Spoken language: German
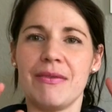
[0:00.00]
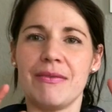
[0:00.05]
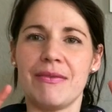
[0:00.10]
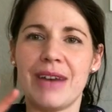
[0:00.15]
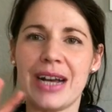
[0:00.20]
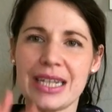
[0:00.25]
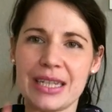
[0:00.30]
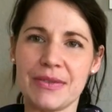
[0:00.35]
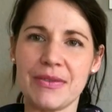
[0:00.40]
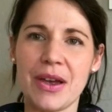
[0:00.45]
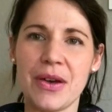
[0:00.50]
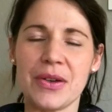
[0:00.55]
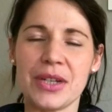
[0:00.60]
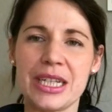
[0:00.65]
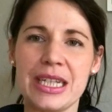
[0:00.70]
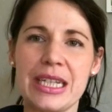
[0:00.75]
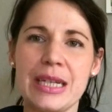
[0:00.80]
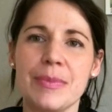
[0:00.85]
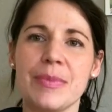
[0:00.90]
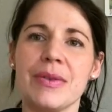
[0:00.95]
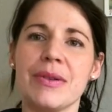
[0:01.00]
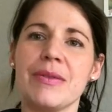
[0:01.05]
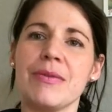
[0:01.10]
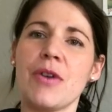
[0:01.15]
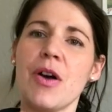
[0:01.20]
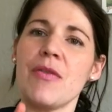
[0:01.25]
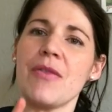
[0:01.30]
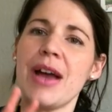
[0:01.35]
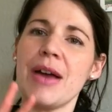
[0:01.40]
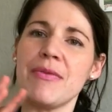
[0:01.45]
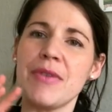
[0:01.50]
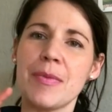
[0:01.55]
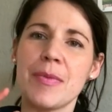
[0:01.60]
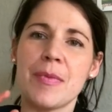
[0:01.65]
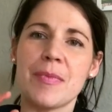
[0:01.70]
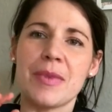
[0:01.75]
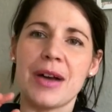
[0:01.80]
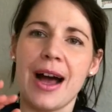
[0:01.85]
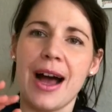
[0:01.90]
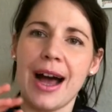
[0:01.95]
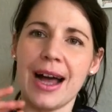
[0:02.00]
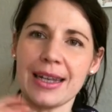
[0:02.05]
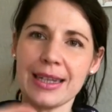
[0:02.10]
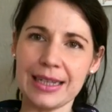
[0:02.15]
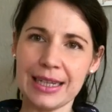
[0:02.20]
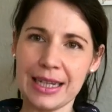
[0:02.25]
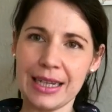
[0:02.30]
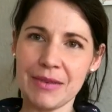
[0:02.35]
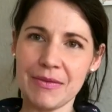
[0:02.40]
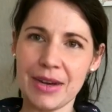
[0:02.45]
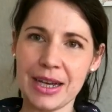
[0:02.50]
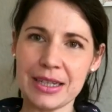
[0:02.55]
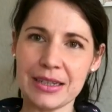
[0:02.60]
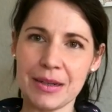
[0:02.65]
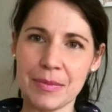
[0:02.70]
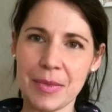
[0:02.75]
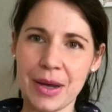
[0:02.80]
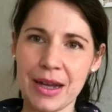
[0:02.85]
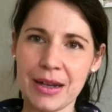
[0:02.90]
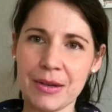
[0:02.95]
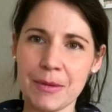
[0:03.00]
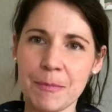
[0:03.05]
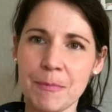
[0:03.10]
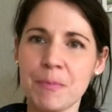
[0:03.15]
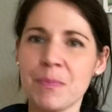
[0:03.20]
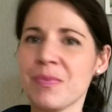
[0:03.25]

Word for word: was wäre euch lieb? Wollen wir einfach mit dem Kartenlegen weitermachen?